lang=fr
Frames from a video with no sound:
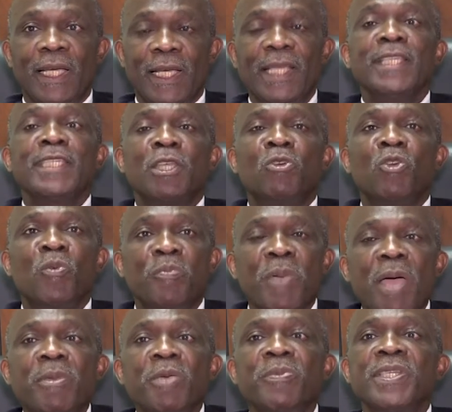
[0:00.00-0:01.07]
Et c'est le
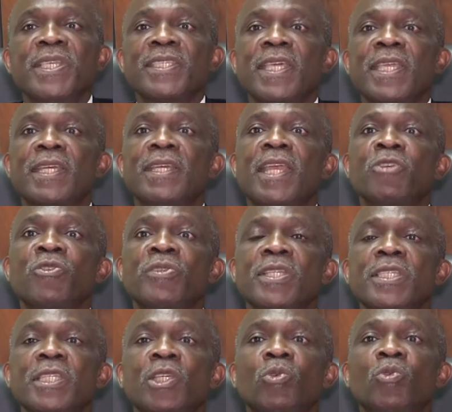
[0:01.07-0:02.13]
même ministère de la
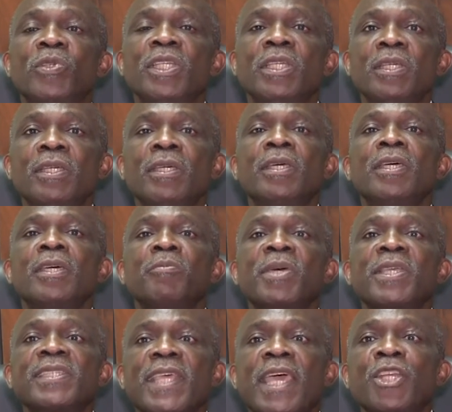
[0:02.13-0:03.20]
Justice qui nous dit
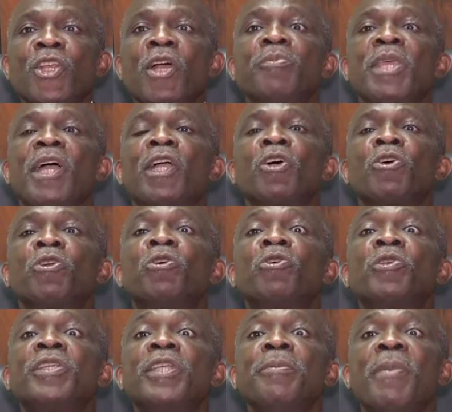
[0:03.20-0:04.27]
mais ces gens, bien que
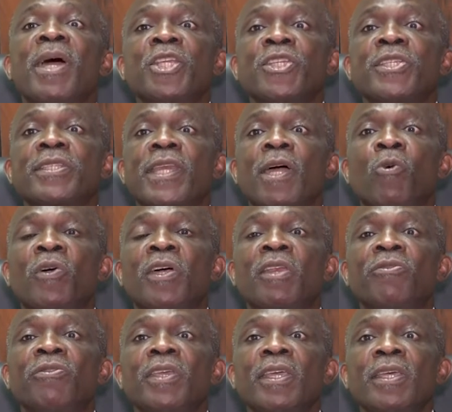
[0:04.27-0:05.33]
recrutés magistrats ou
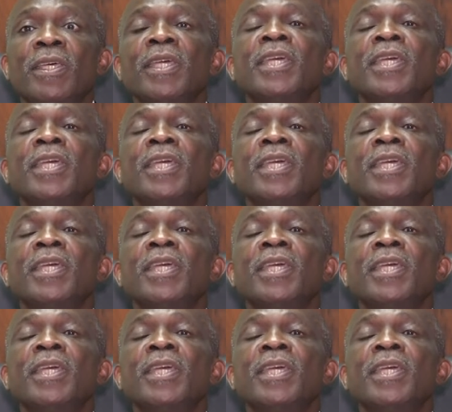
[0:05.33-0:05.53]
greffiers,